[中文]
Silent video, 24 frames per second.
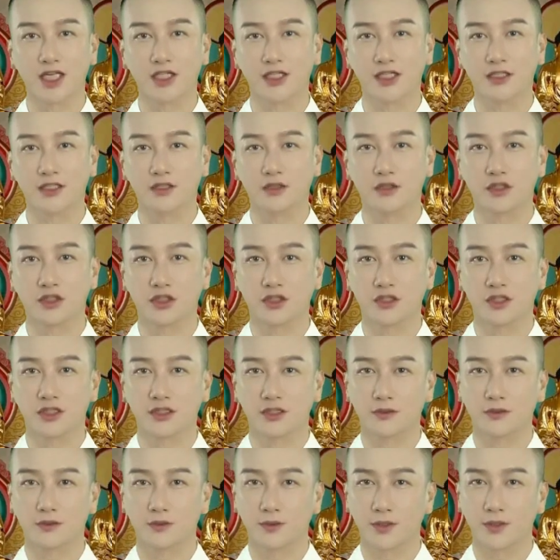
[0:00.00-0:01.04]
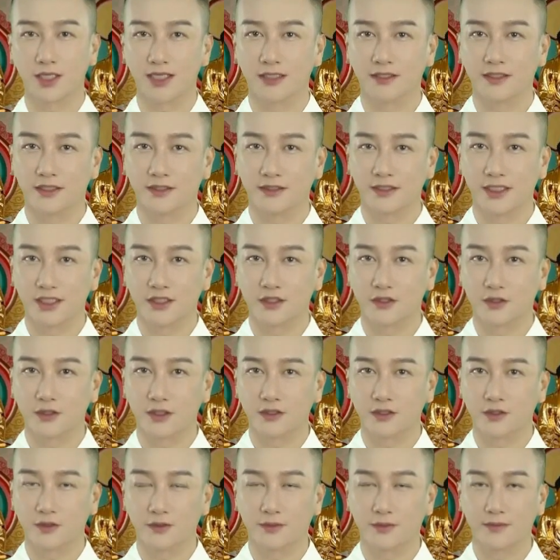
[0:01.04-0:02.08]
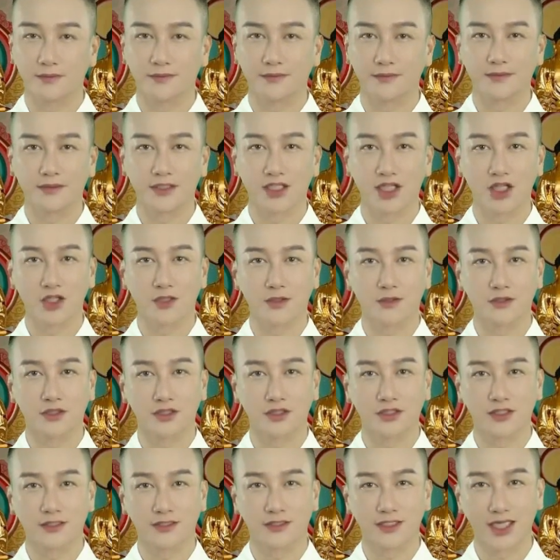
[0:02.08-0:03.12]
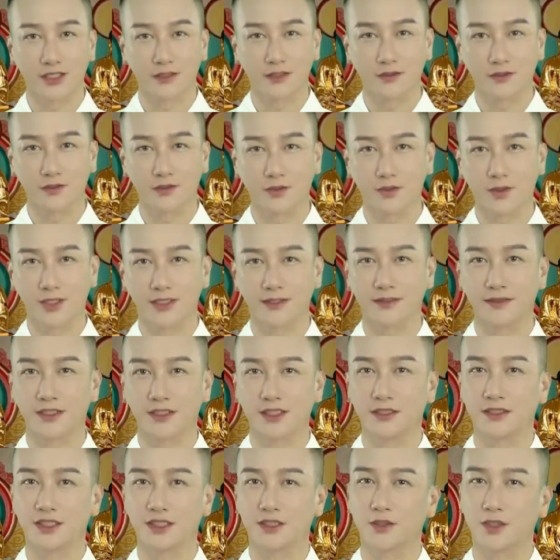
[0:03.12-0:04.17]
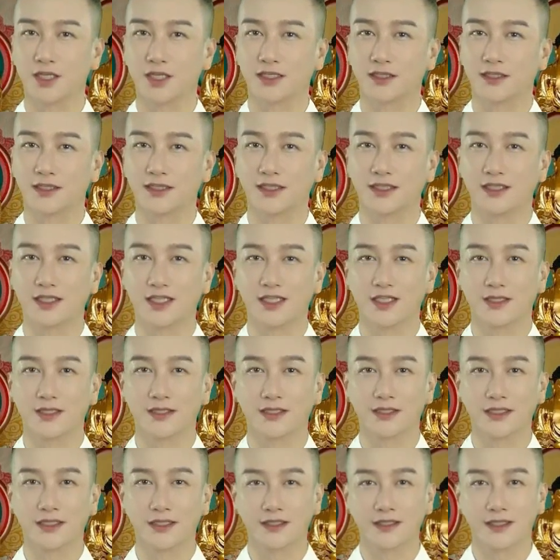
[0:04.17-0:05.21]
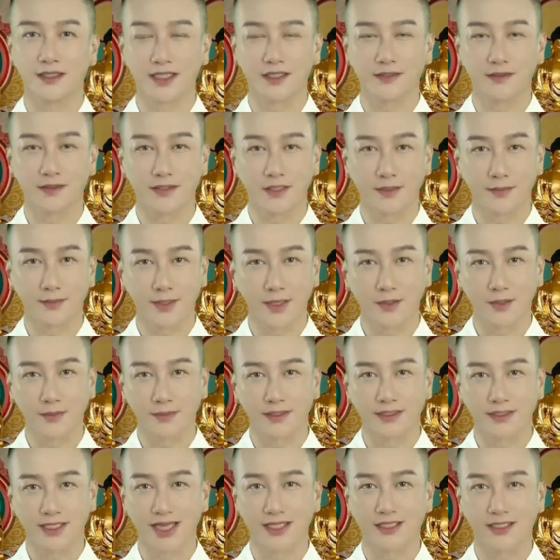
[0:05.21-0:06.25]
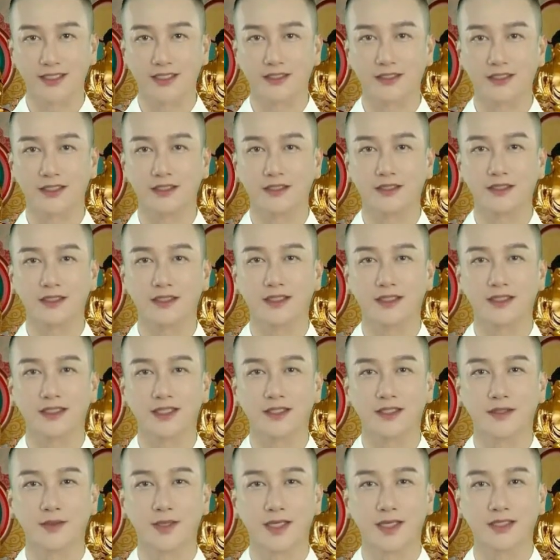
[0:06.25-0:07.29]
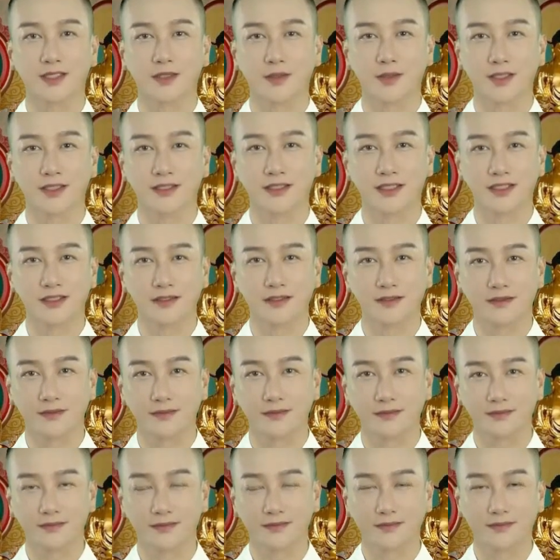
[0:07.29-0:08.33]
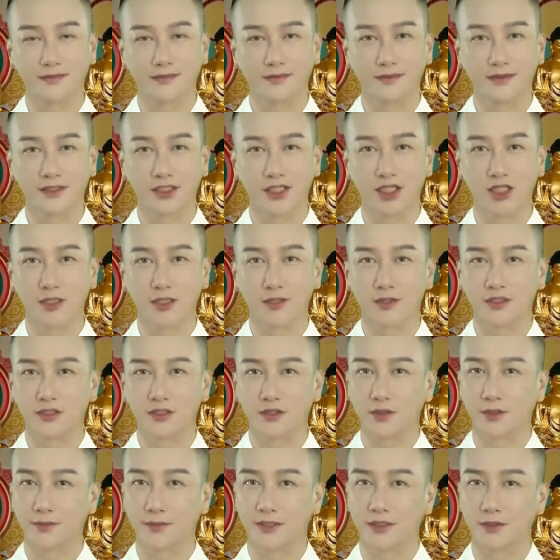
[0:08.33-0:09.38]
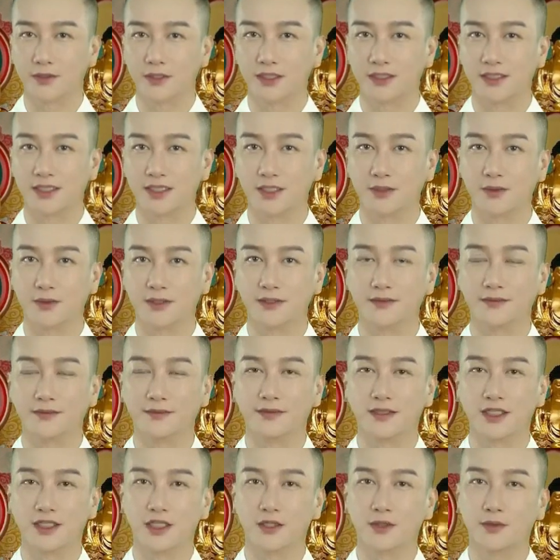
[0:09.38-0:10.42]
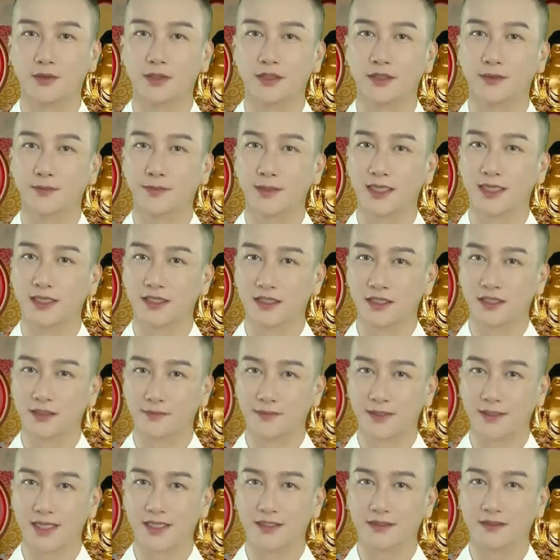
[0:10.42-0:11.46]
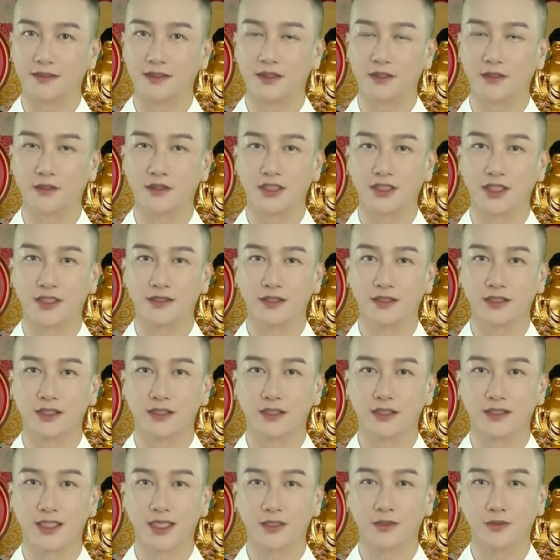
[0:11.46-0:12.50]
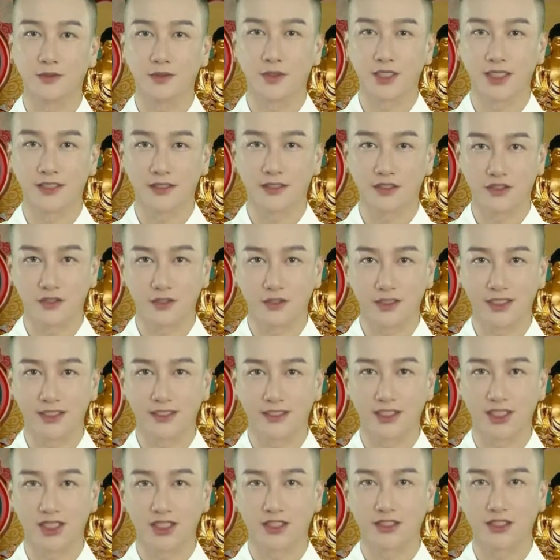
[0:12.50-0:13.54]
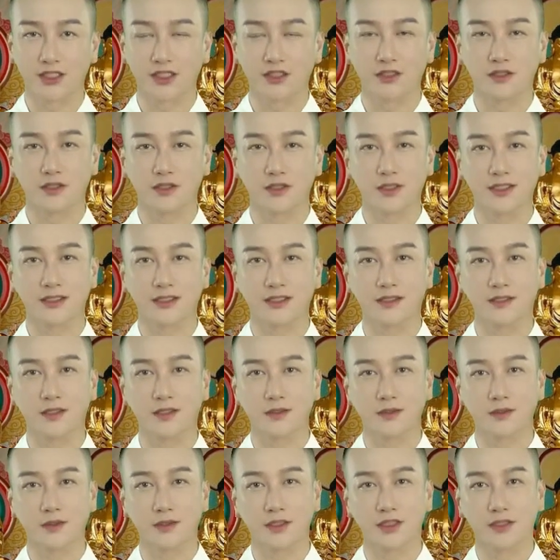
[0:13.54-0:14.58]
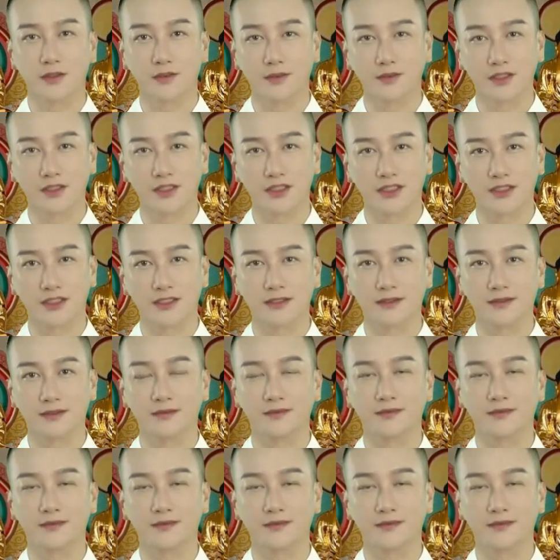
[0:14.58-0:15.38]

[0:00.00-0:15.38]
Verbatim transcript: 看到纸上的图案映在水中，于是更加虚幻但又很吸引人的景象把我们带向了更远的幻境。于是我们有了结论，我的杯子里面有神奇的带图案的水，这个水能够如何如何。